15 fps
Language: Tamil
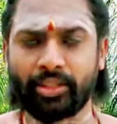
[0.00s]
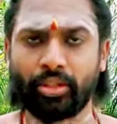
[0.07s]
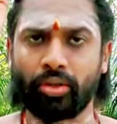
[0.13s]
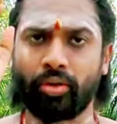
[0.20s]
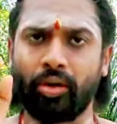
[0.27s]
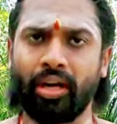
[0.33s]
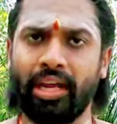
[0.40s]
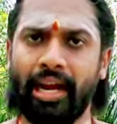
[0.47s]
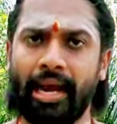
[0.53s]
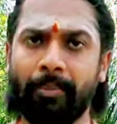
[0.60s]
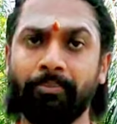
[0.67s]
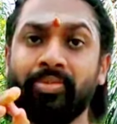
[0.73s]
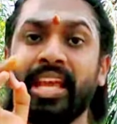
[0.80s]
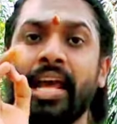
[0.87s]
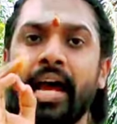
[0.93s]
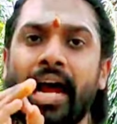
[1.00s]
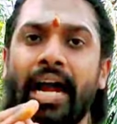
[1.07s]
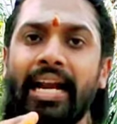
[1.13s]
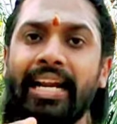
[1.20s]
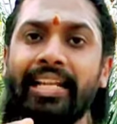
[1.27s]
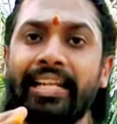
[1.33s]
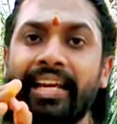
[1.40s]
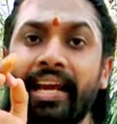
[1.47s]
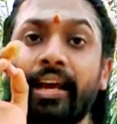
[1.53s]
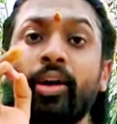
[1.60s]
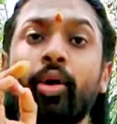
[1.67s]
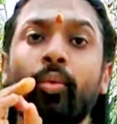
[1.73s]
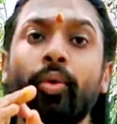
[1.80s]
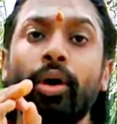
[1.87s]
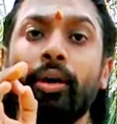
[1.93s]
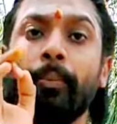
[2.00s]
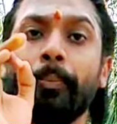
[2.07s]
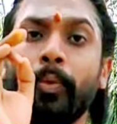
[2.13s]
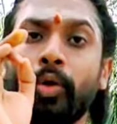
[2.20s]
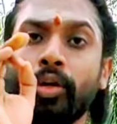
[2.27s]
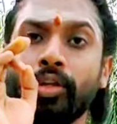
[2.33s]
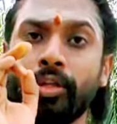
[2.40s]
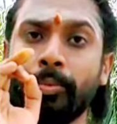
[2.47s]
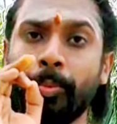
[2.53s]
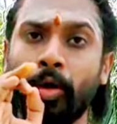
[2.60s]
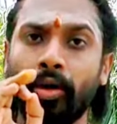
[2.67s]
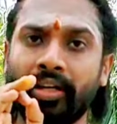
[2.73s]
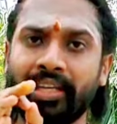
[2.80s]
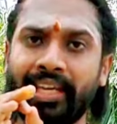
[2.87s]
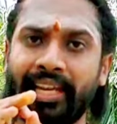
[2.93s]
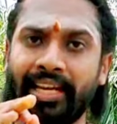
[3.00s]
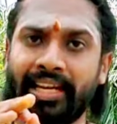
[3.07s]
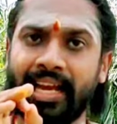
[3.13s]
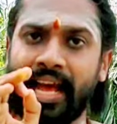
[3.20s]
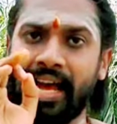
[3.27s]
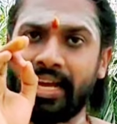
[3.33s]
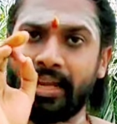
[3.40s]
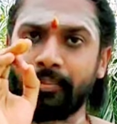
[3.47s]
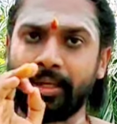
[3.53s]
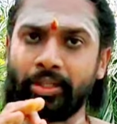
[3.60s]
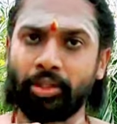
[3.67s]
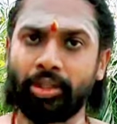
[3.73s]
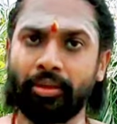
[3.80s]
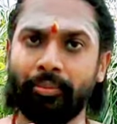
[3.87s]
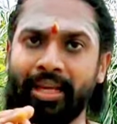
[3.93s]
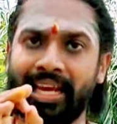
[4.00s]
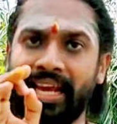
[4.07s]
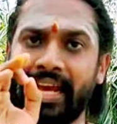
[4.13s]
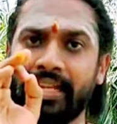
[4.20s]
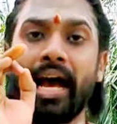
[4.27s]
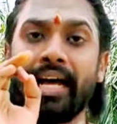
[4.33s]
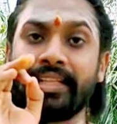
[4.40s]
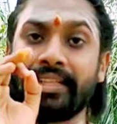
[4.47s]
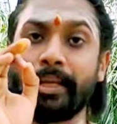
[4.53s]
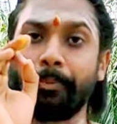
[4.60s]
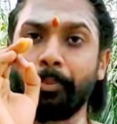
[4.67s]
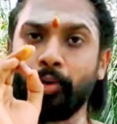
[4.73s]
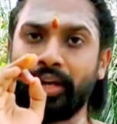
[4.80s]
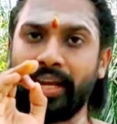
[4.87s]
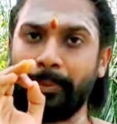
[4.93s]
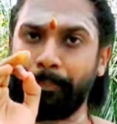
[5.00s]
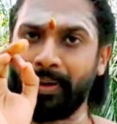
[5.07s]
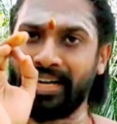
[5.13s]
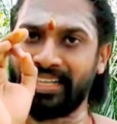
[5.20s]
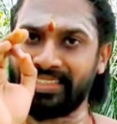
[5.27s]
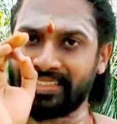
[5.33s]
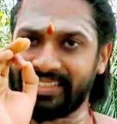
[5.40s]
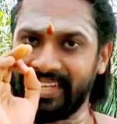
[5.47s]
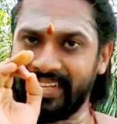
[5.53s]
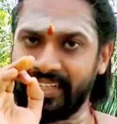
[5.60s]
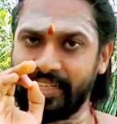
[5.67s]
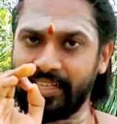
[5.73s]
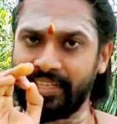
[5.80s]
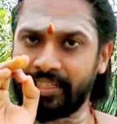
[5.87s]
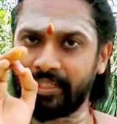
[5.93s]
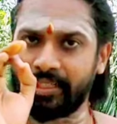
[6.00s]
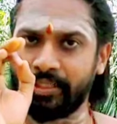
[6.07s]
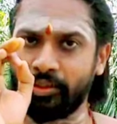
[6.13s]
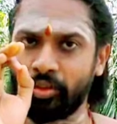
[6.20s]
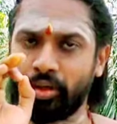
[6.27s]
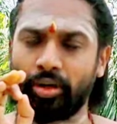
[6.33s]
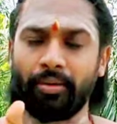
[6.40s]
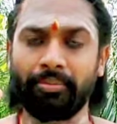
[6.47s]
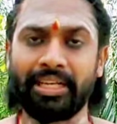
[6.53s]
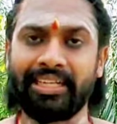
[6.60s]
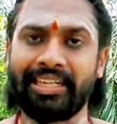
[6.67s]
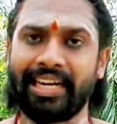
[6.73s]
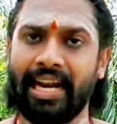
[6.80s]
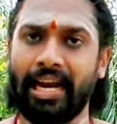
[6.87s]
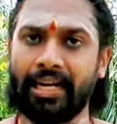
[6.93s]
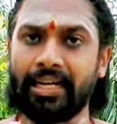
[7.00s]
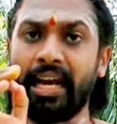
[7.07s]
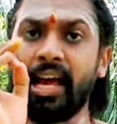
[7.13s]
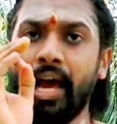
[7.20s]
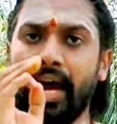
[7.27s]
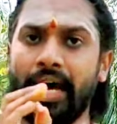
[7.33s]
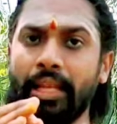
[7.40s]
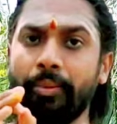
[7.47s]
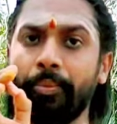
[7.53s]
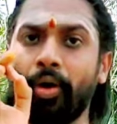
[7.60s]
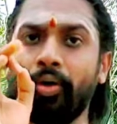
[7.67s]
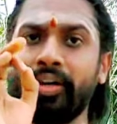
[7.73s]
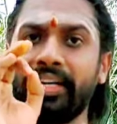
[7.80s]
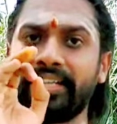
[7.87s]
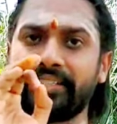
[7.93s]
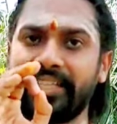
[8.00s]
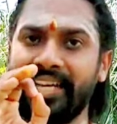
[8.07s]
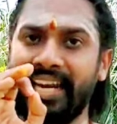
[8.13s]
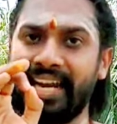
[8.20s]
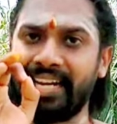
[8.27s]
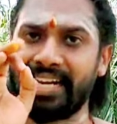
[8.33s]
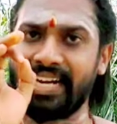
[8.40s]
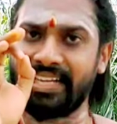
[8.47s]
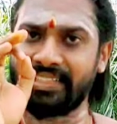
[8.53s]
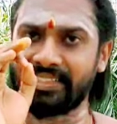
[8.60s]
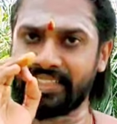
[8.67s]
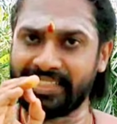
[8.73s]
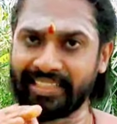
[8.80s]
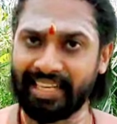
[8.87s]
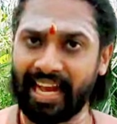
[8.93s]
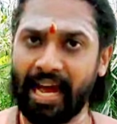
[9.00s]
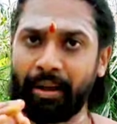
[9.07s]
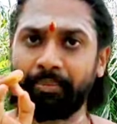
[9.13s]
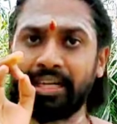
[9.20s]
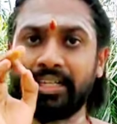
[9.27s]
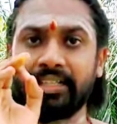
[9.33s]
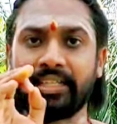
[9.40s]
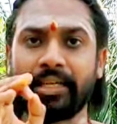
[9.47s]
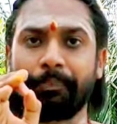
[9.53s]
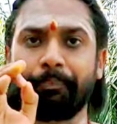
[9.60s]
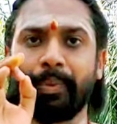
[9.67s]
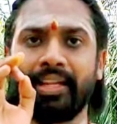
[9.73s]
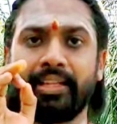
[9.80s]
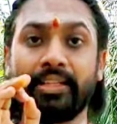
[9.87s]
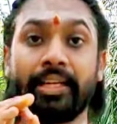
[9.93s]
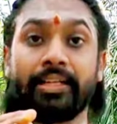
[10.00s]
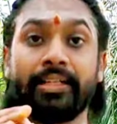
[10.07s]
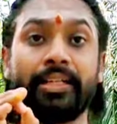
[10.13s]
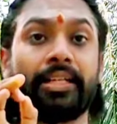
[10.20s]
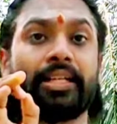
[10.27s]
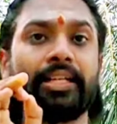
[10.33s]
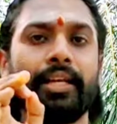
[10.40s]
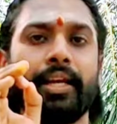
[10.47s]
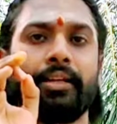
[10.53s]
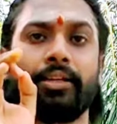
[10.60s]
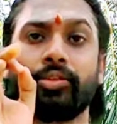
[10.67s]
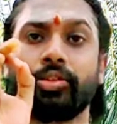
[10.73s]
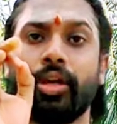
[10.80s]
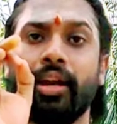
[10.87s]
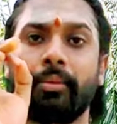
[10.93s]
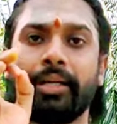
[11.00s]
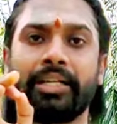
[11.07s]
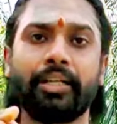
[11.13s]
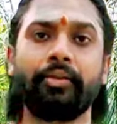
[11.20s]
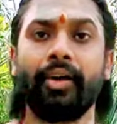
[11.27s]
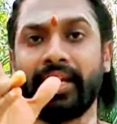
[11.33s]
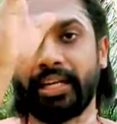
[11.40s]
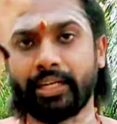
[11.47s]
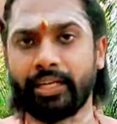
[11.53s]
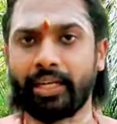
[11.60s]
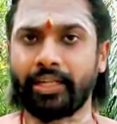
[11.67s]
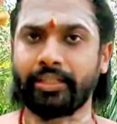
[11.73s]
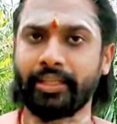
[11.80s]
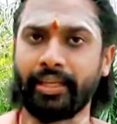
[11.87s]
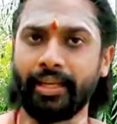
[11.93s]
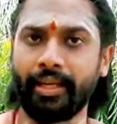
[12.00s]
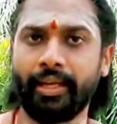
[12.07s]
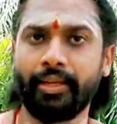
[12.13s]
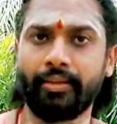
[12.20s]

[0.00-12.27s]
எடுத்துக்கொள்ளலாம் அல்லது ஒரு பொழுதுபோக்கிற்காக மட்டுமே அந்த புகைப்படத்தை எடுக்கின்றோம் என்றால் அது போன்ற செயல்களை செய்யாமல் இருப்பது நன்று என்று சொல்லப்பட்டு வருகின்றது